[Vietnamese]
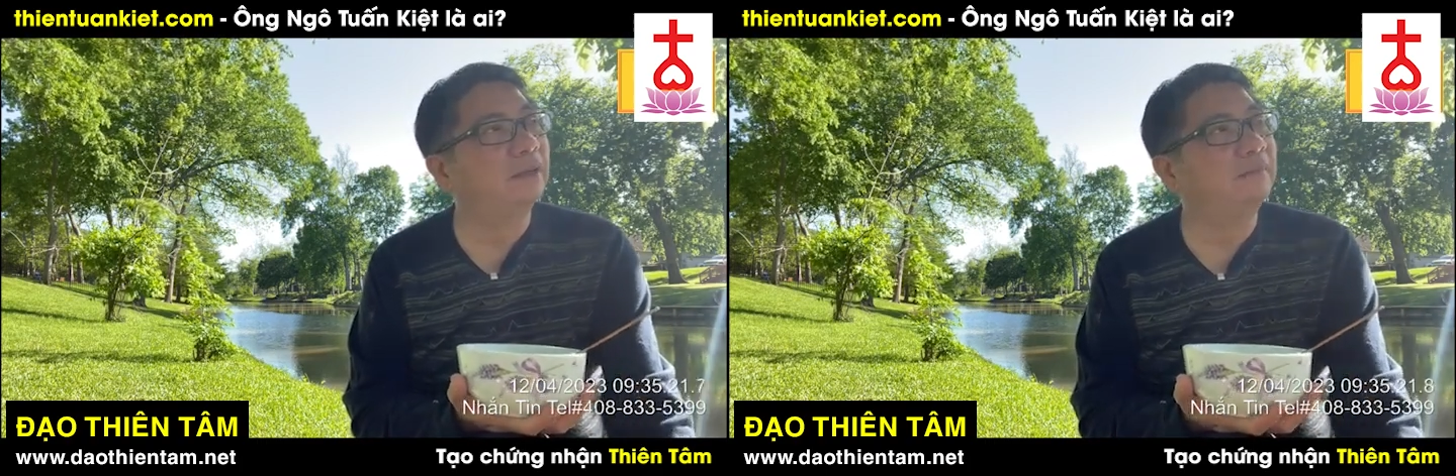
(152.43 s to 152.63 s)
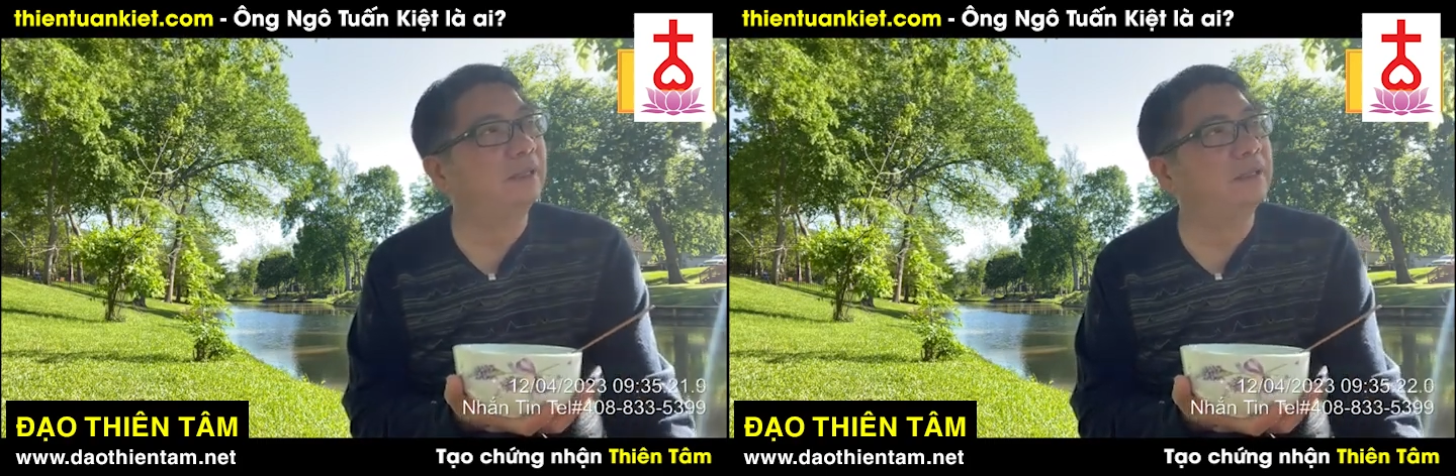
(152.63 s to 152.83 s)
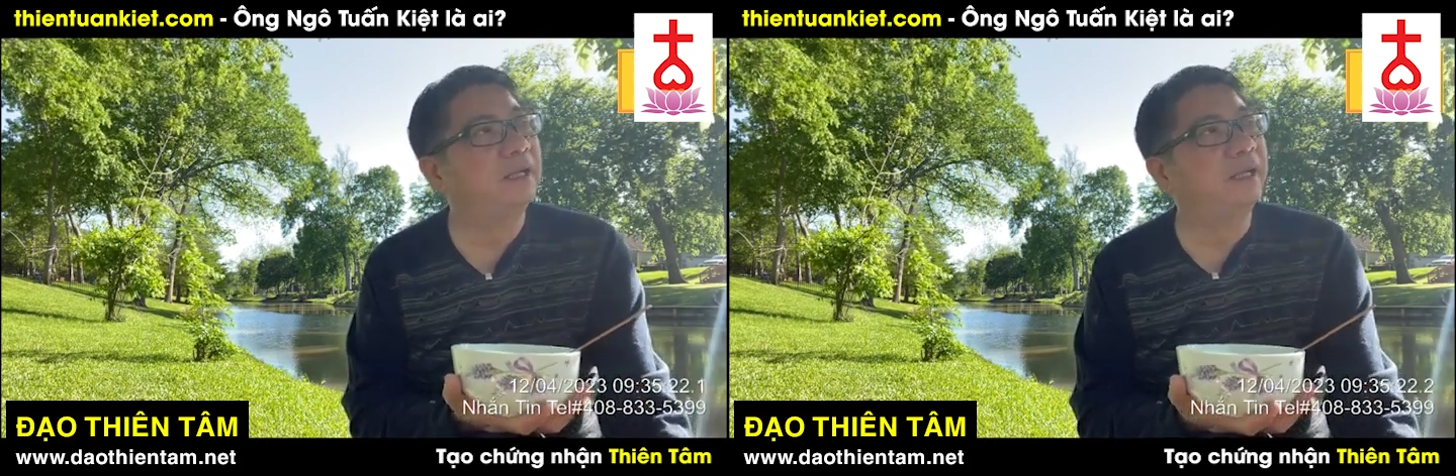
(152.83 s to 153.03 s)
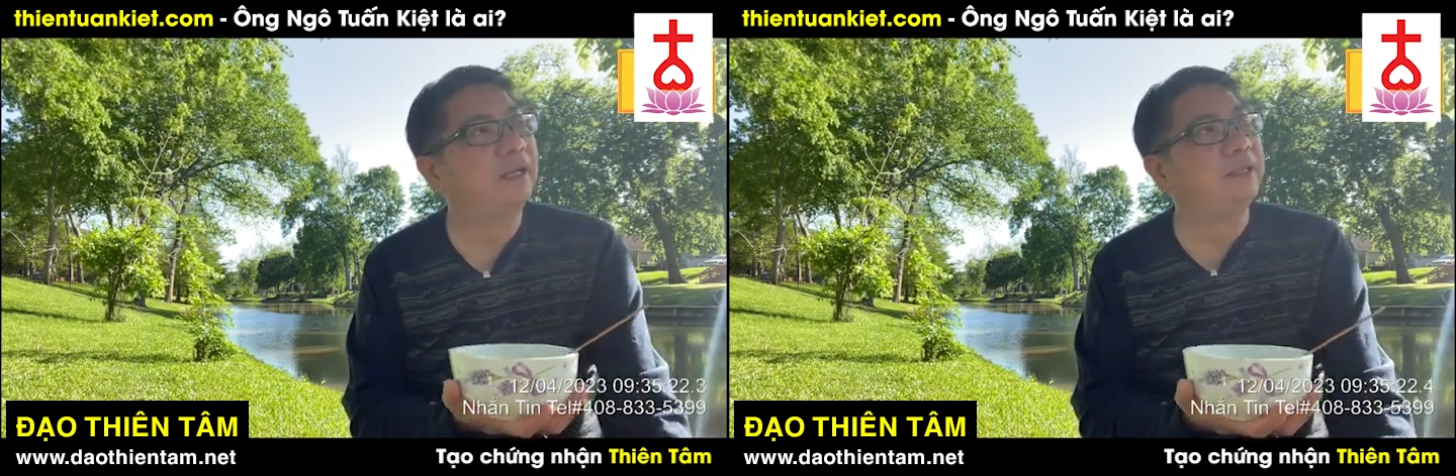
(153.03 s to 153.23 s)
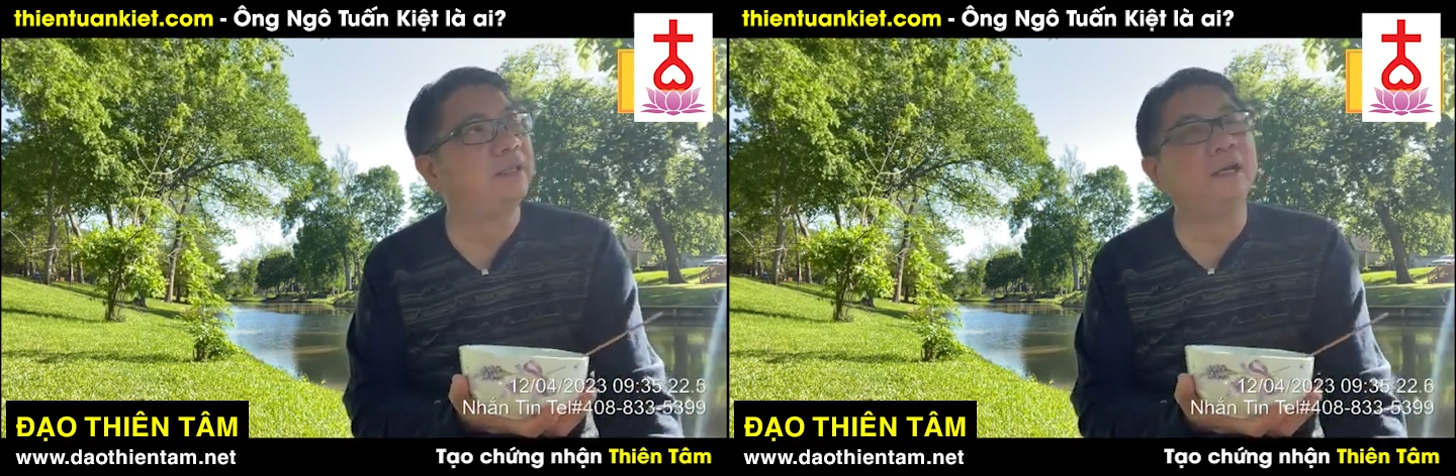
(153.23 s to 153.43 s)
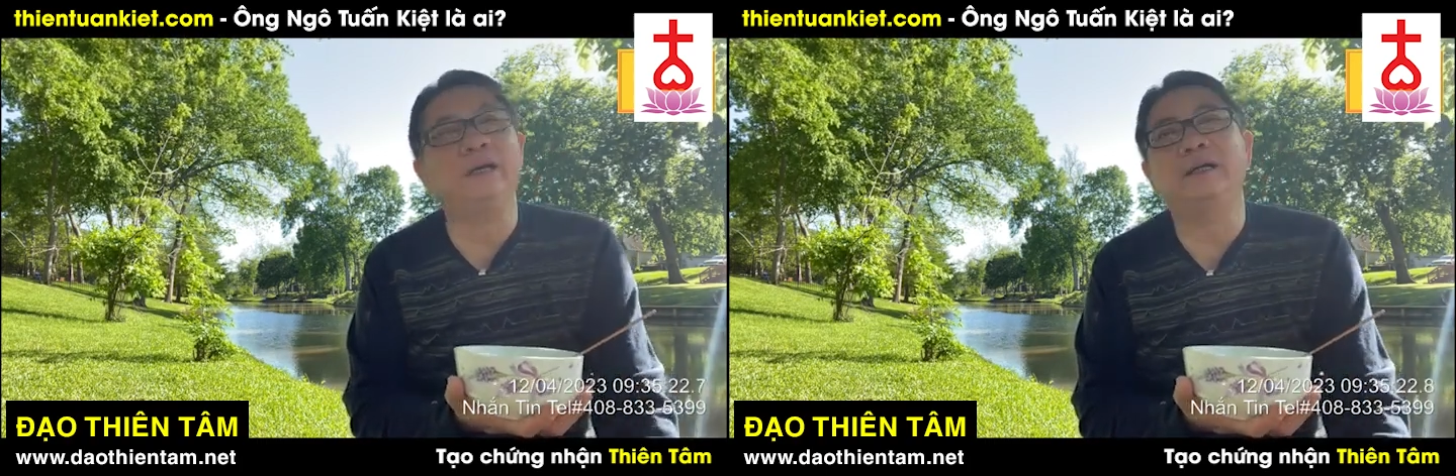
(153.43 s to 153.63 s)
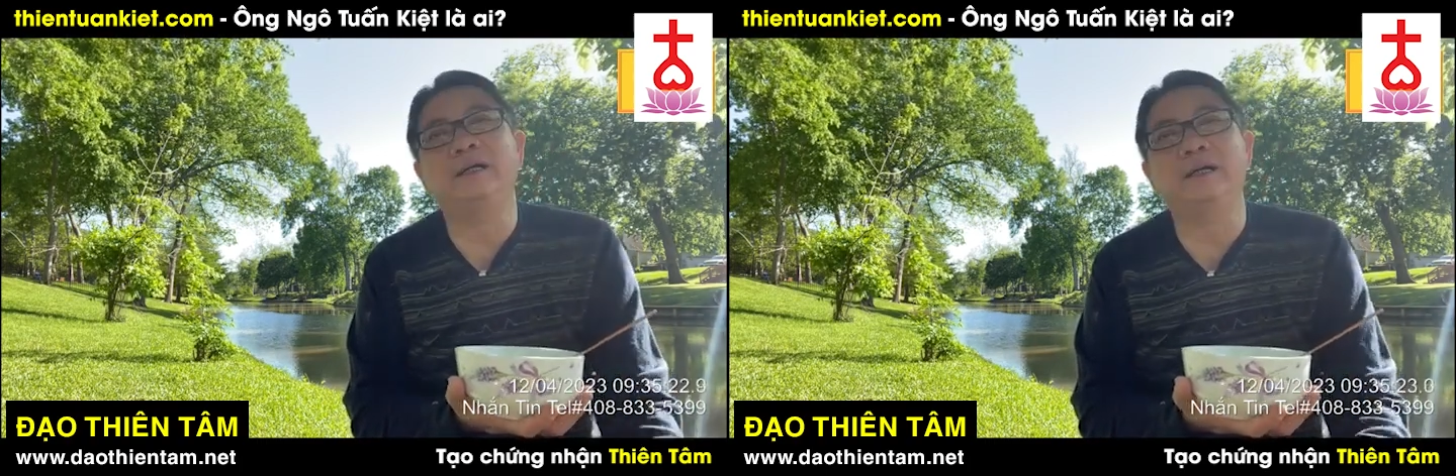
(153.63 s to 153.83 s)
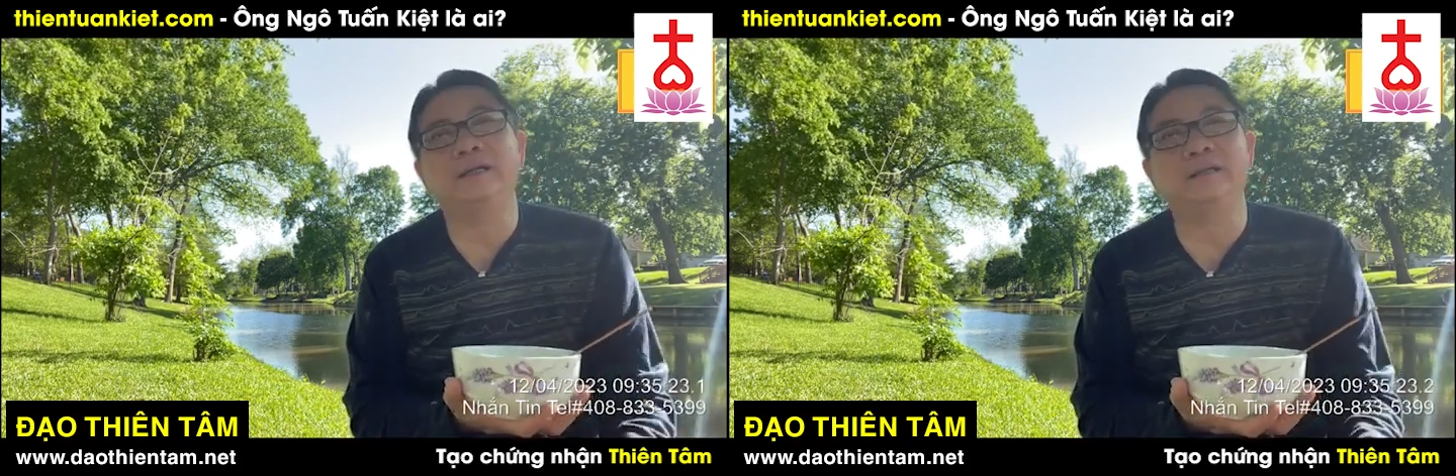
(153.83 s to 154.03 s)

birthday, nhờ